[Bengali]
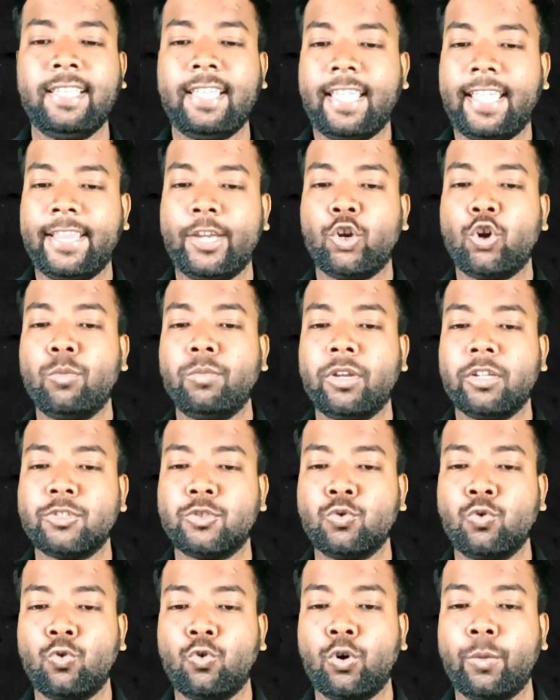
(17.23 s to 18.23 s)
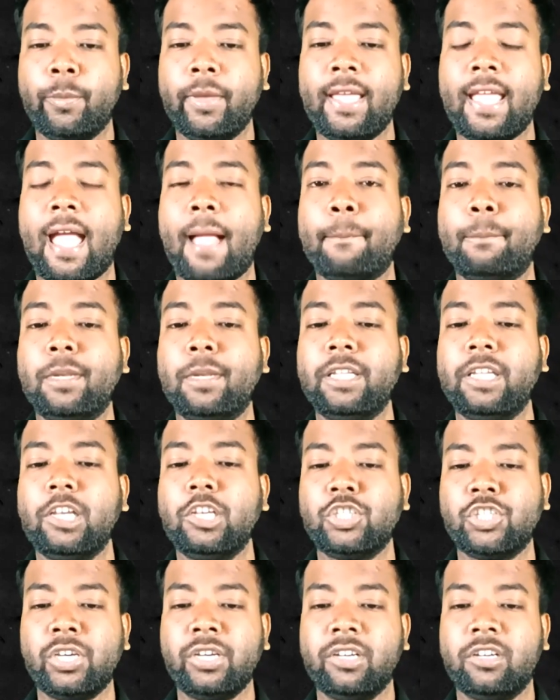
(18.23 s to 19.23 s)
ঠিক এইরকমটা শো করবে
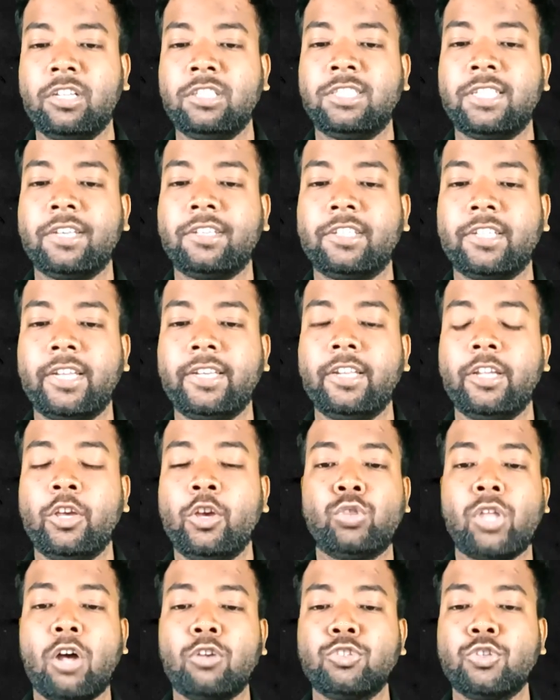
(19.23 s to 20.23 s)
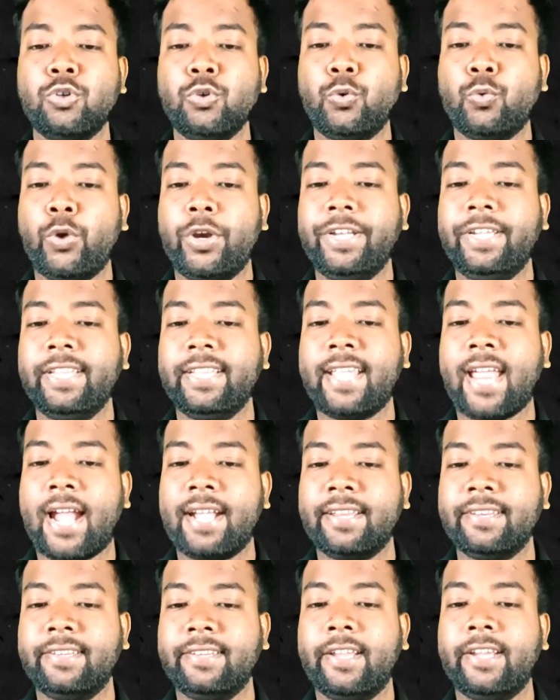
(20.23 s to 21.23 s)
অ্যাপ্লিকেশন রিজেক্টেড টু থাউজেন্ড টোয়েন্টি
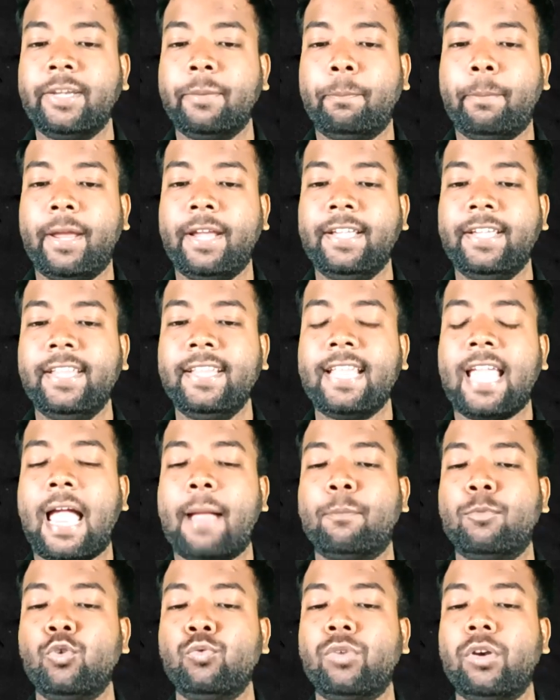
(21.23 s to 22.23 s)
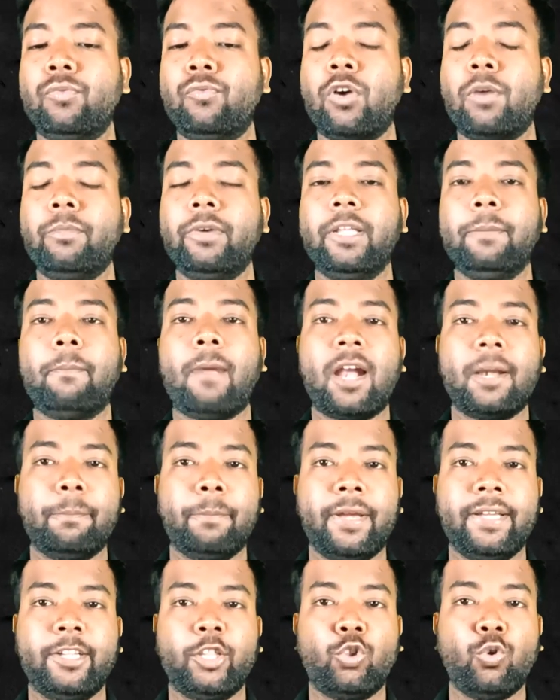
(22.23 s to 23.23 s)
ক্যান্ডিডেট পেন্ডিং অ্যাপ্রুভাল ফ্রম
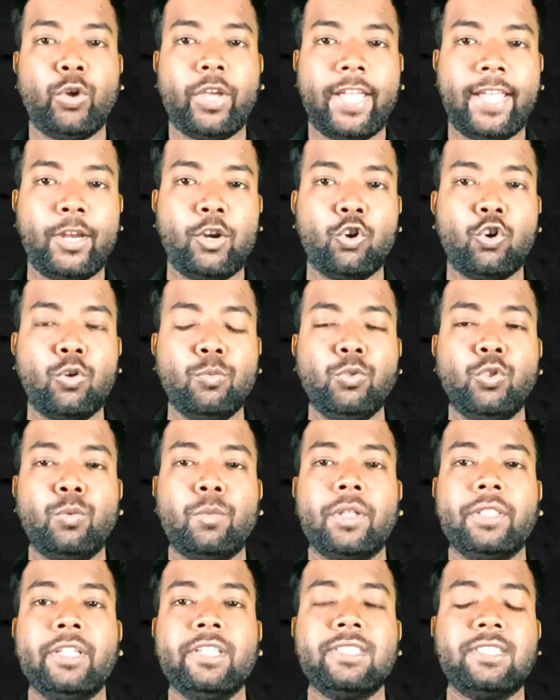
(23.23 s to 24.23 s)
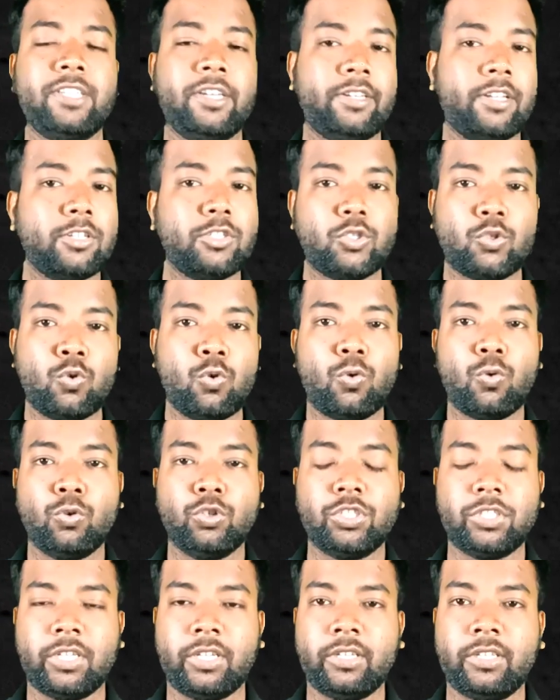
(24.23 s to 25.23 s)
ডিপার্টমেন্ট তো এইরকম তোমাদের স্টেটাস শো
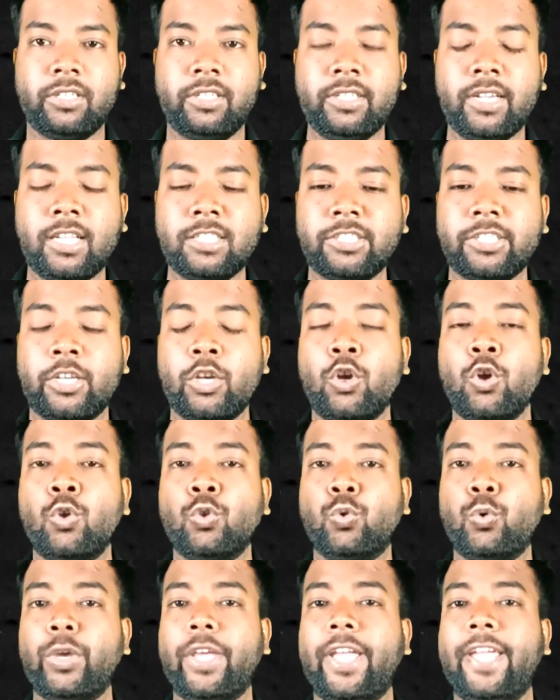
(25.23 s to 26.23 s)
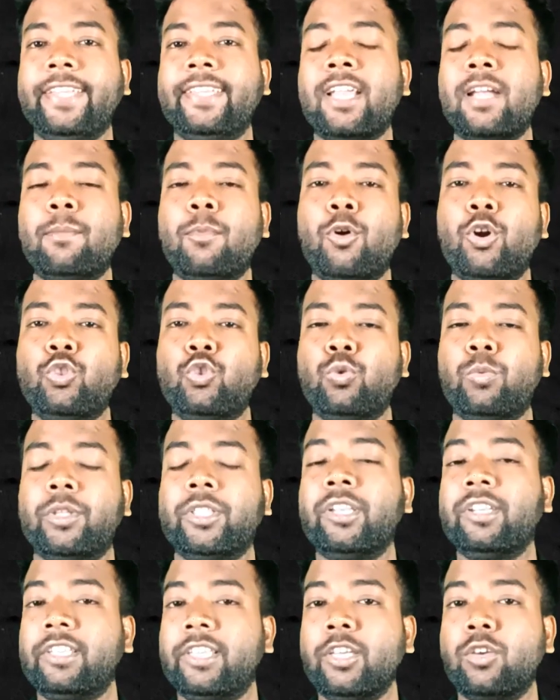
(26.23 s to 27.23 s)
করছে ঠিক আছে তো এটার পরে
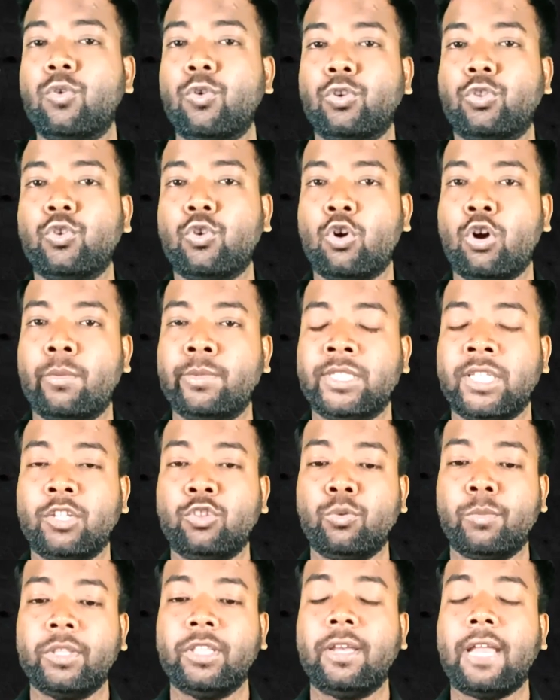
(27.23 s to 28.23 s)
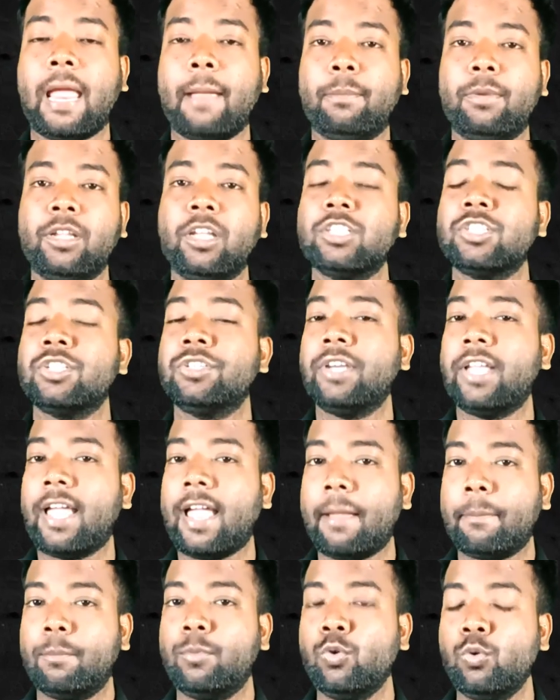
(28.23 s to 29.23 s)
তোমাদের কি করতে হবে যাতে তোমাদের অ্যাপ্লিকেশনটা
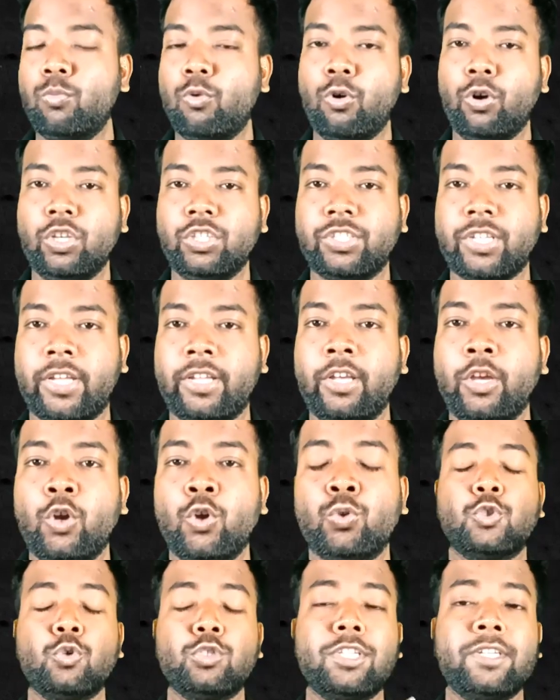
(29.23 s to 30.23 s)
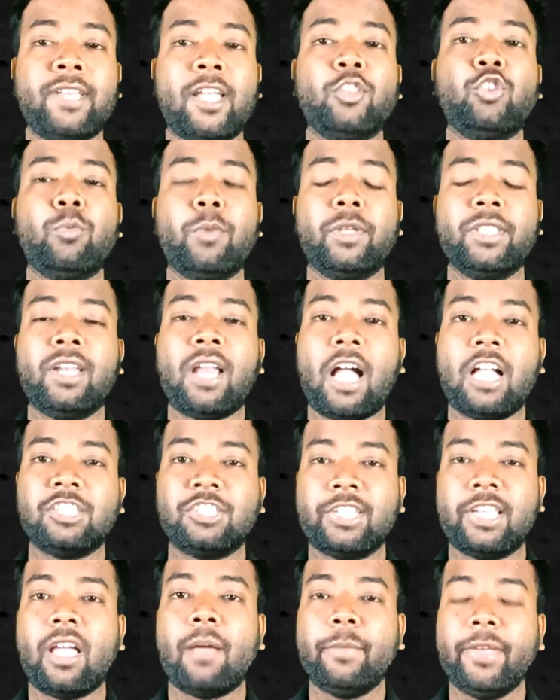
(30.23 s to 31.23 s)
অ্যাপ্রুভ হয়ে যায় সো সেটাই তোমাদের
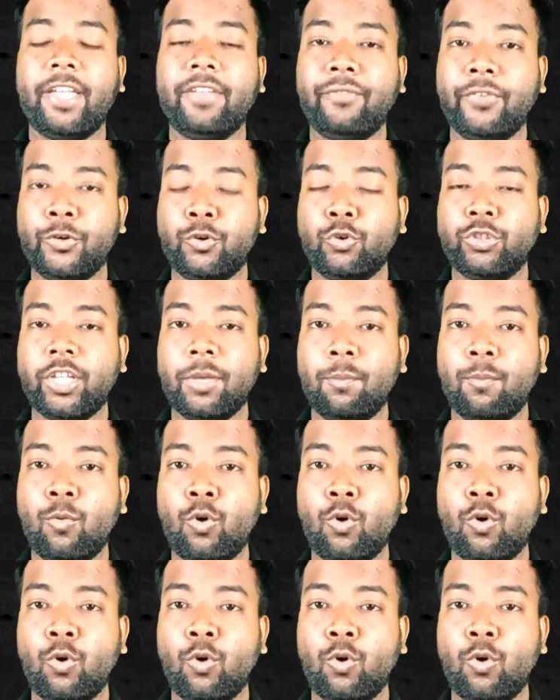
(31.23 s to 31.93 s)
আজকে আমি এই ভিডিওতে